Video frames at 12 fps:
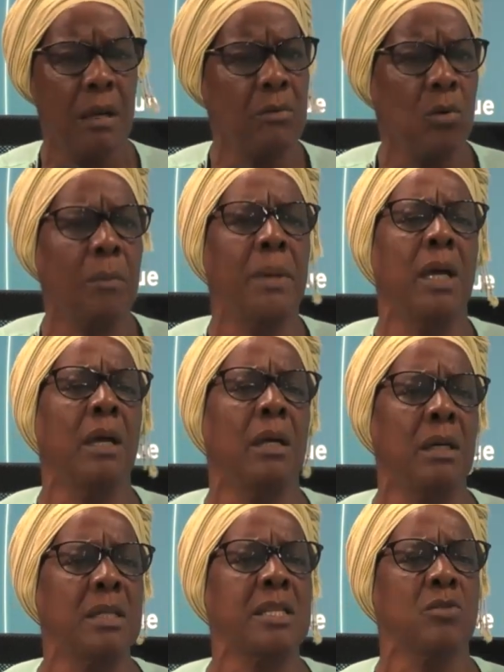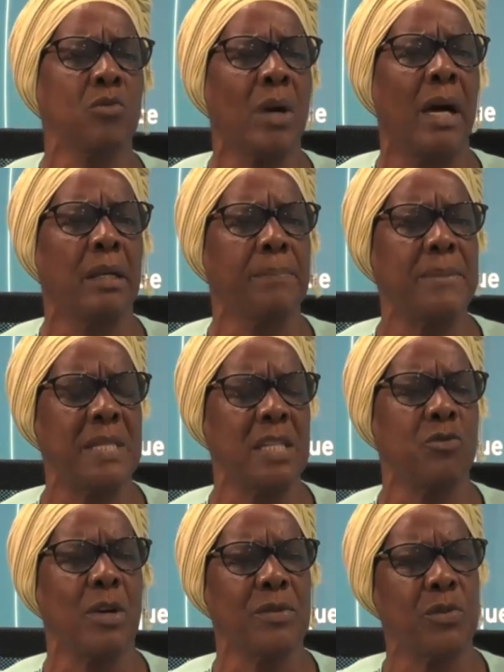Non, mais et nous allons
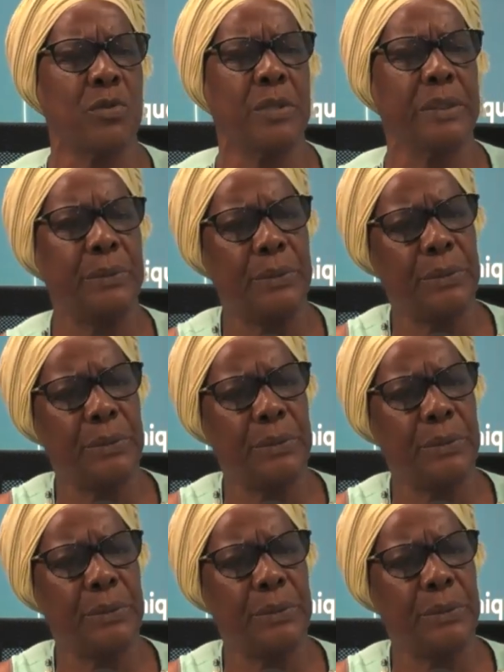situation. Hein?